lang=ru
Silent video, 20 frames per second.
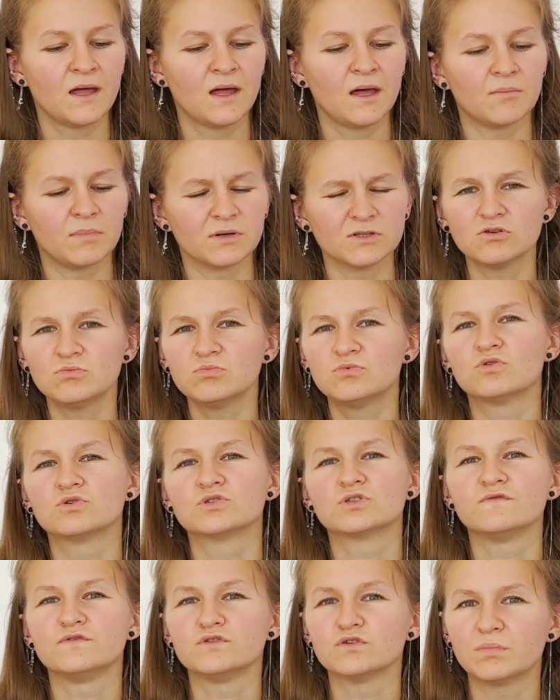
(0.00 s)
Потом тоже
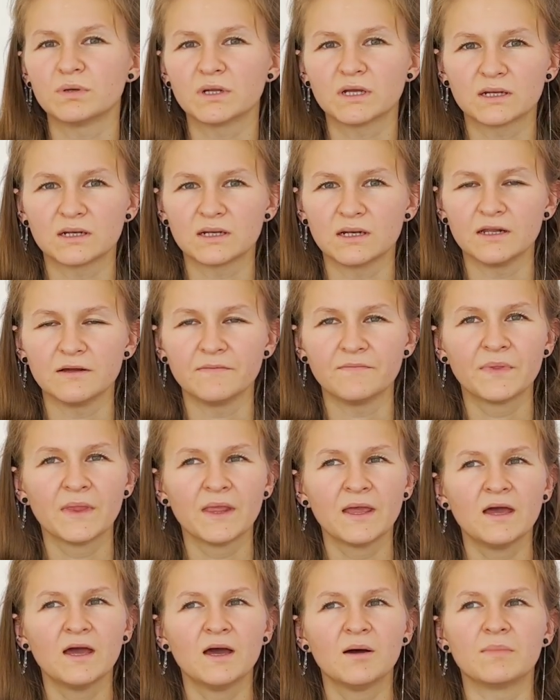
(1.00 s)
все прикрыли.
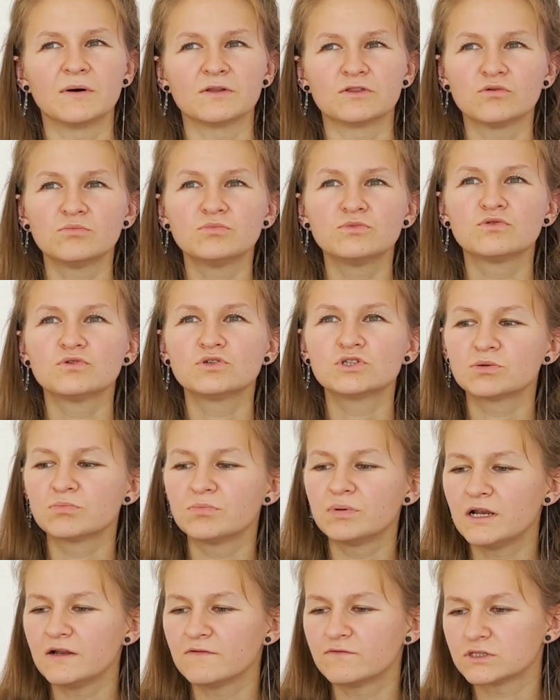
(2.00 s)
Потом тоже
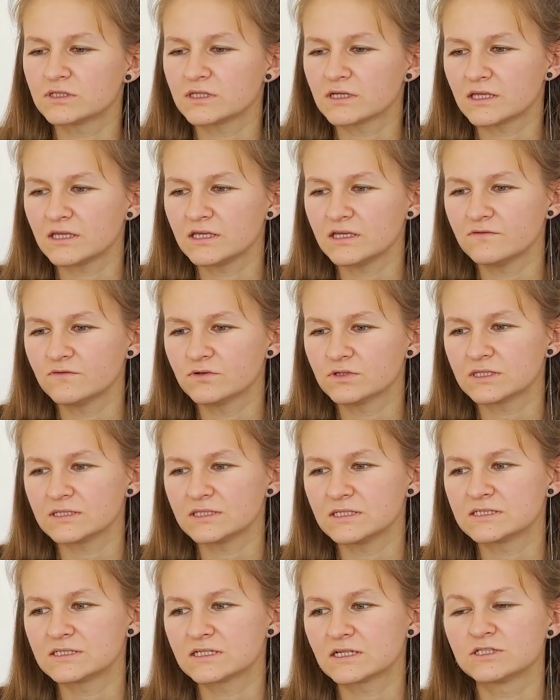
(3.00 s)
были вот такие вот
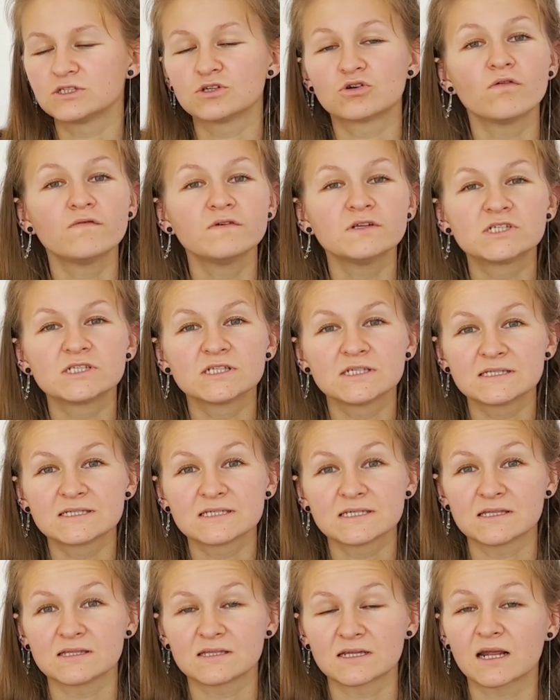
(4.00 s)
не сортировочные
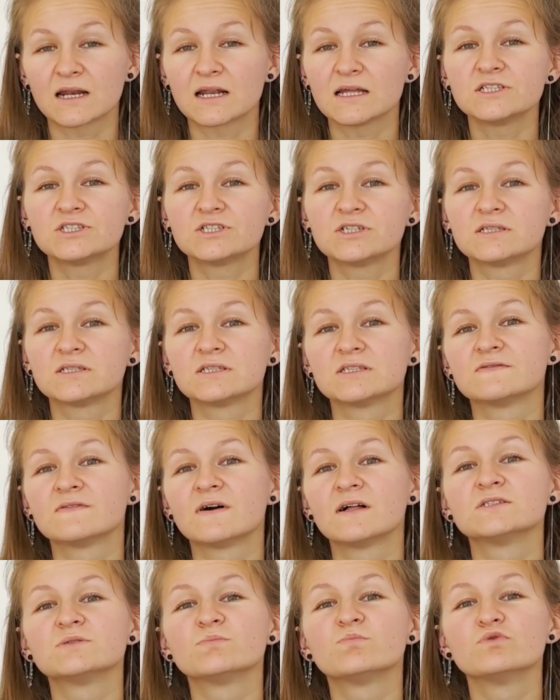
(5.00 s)
центры, а раньше это
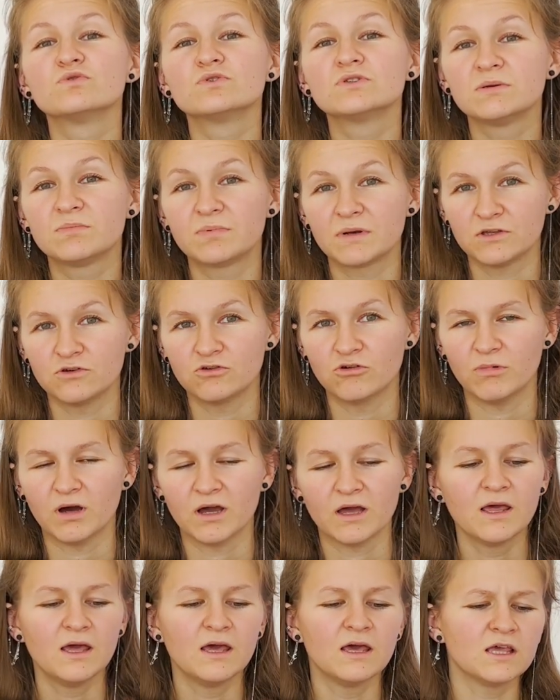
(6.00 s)
называлось пункты приема.
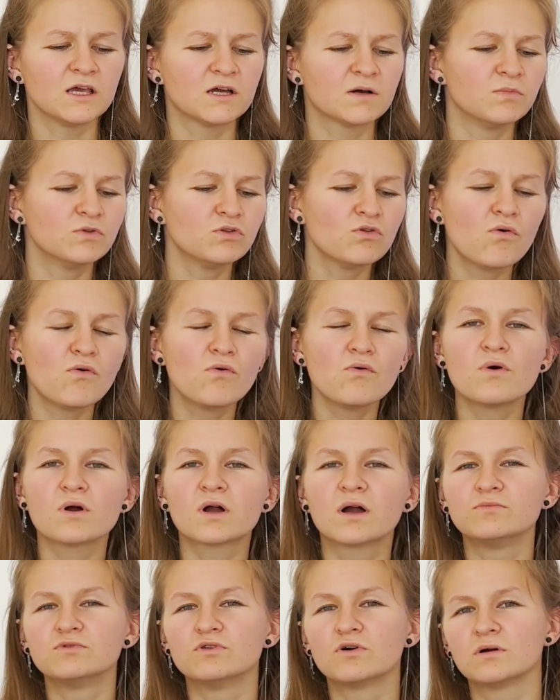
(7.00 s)
Их
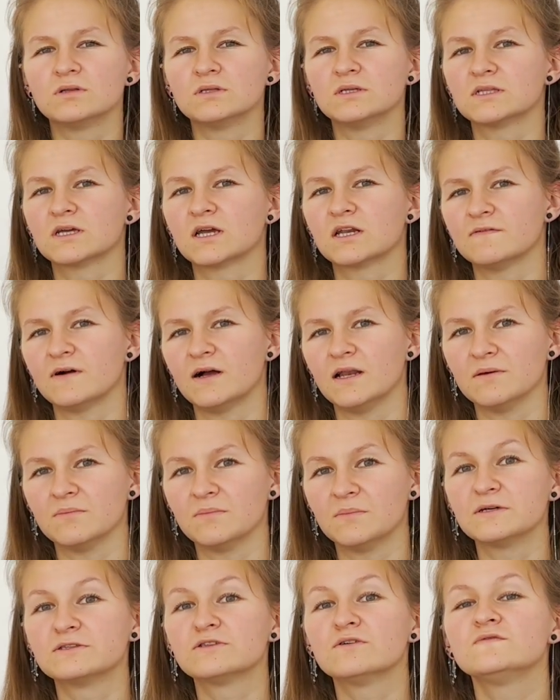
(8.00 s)
много-много открывали,
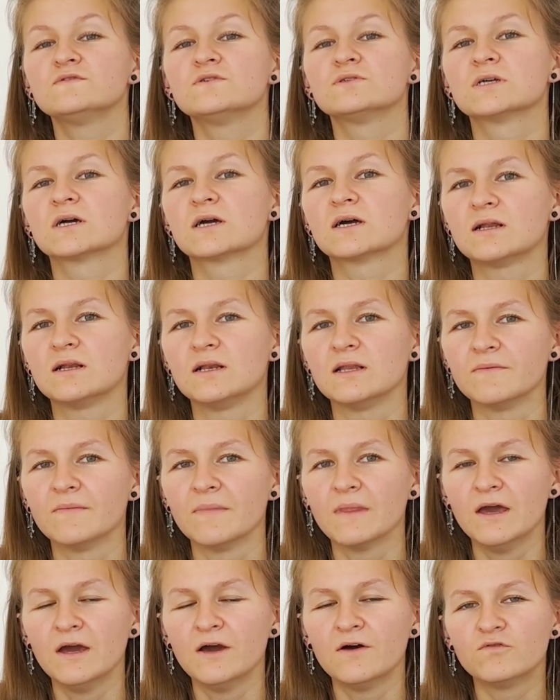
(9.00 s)
потом все закрыли.
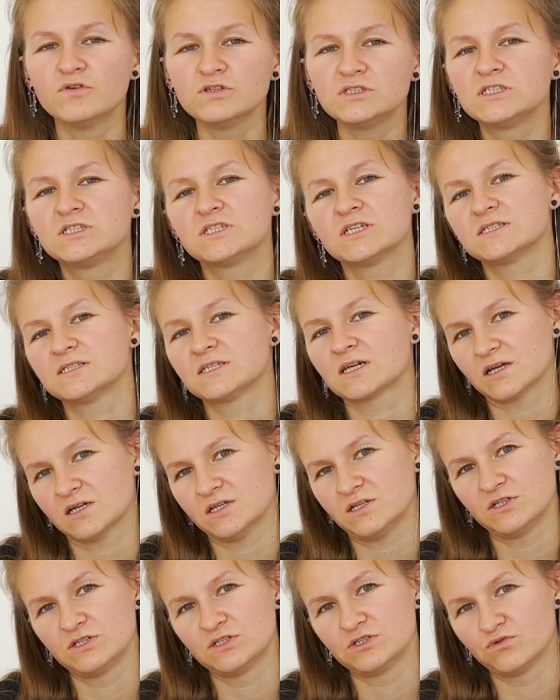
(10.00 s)
Вот сейчас такая
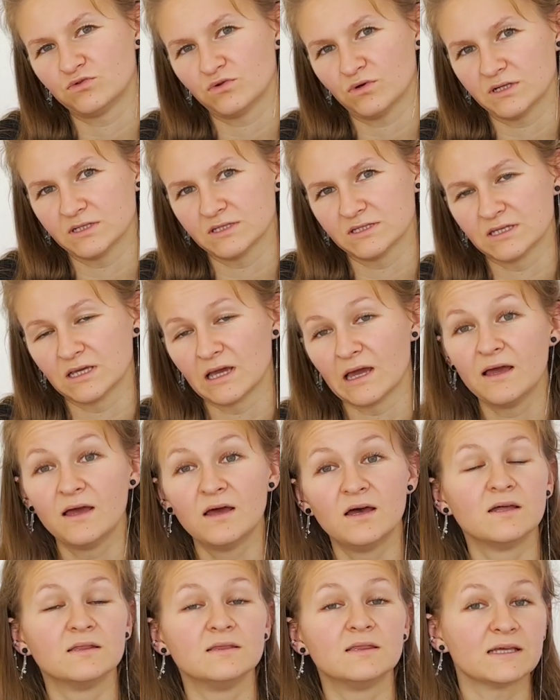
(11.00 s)
же ситуация.
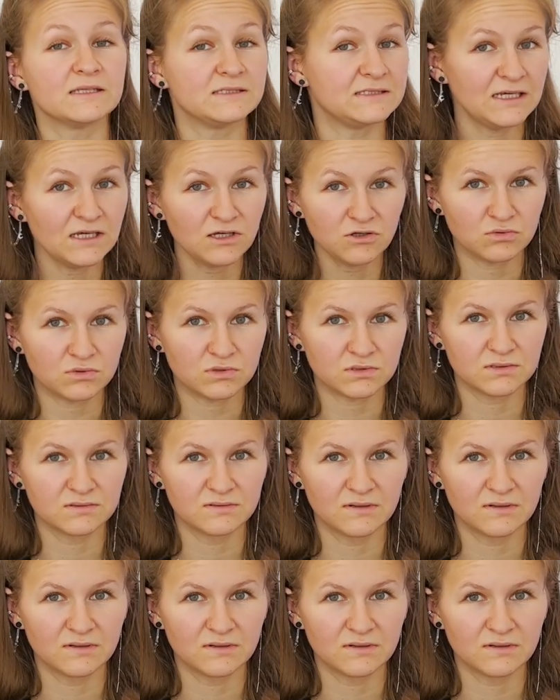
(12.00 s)
Надеюсь,